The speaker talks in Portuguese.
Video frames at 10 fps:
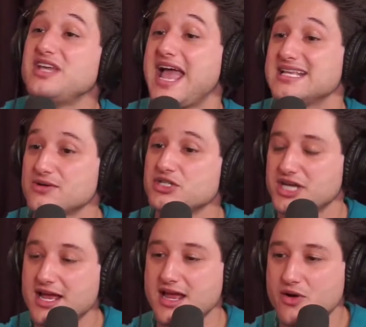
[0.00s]
viés, eu acho
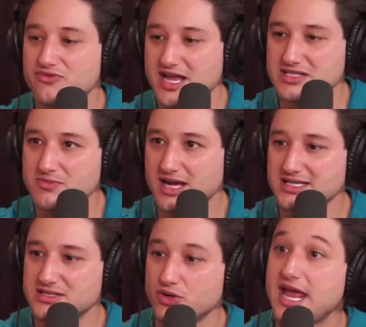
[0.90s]
que é, é, o viés
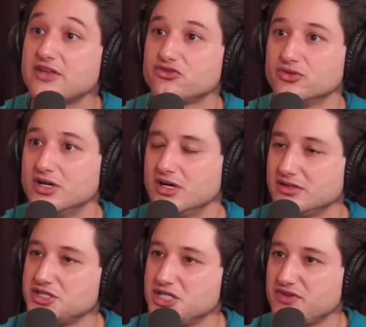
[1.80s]
mais honesto
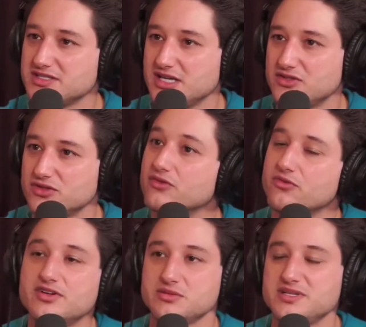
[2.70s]
da gente fazer isso. Então
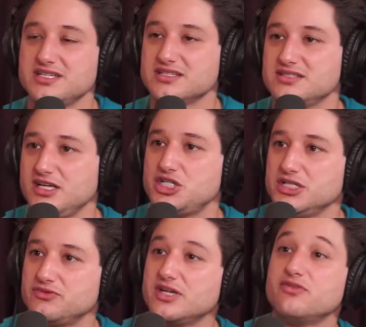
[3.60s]
vamos fazer pesquisa
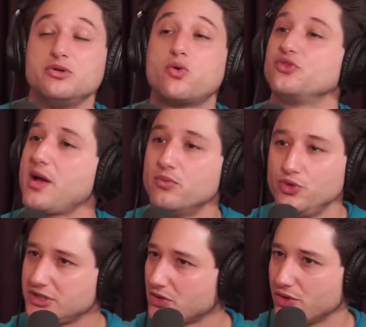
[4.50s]
científica e vamos encontrar
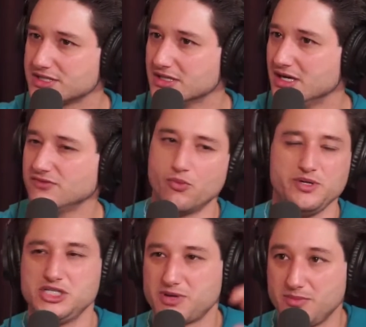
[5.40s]
muita coisa. Vão
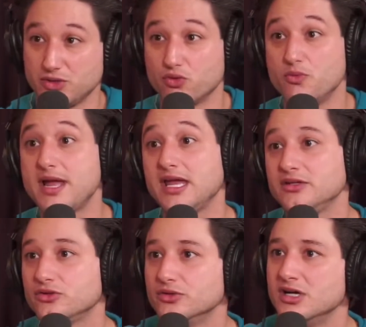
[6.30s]
pedir para abrir
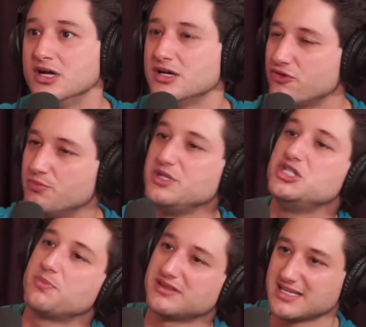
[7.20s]
documento, vão
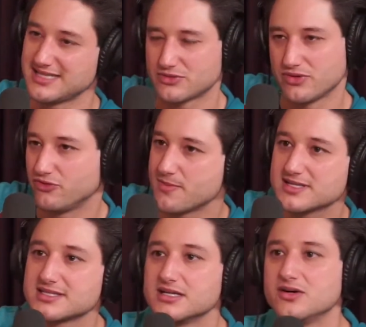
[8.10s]
pedir para ter acesso à
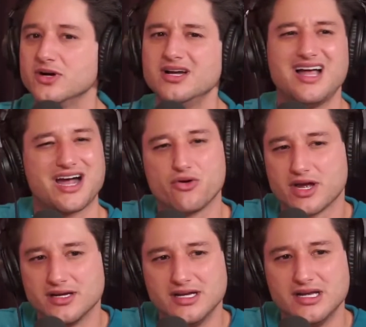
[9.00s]
informação.
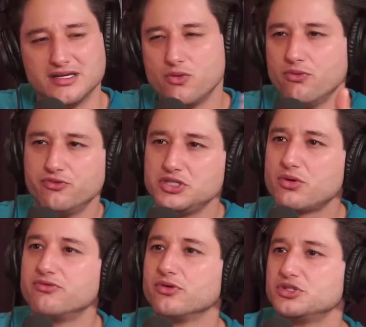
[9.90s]
Agora, não confundir
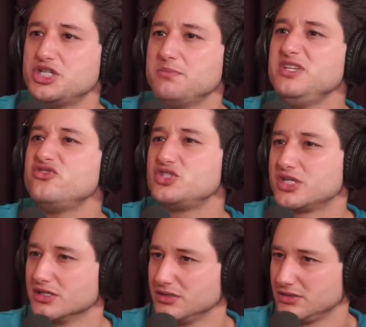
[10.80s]
com a ufologia
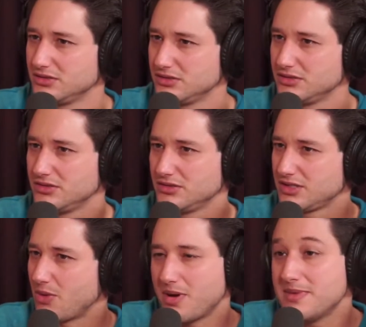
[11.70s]
mística, uhum.
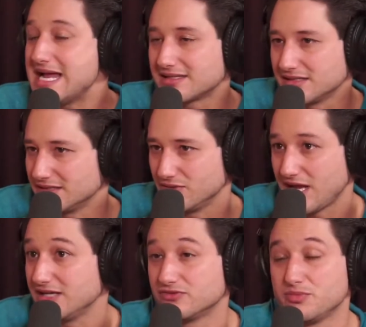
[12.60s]
que é uma merda, entendeu?
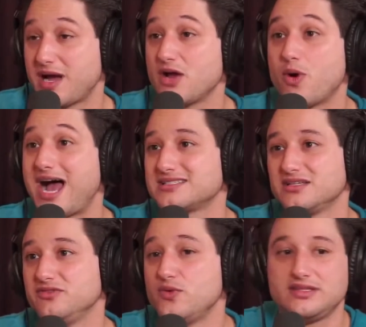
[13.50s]
Que é isso. Eu fui pra
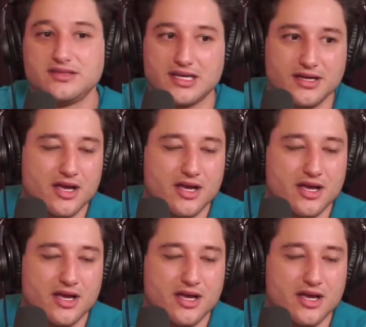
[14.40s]
ayahuasca e vi um ET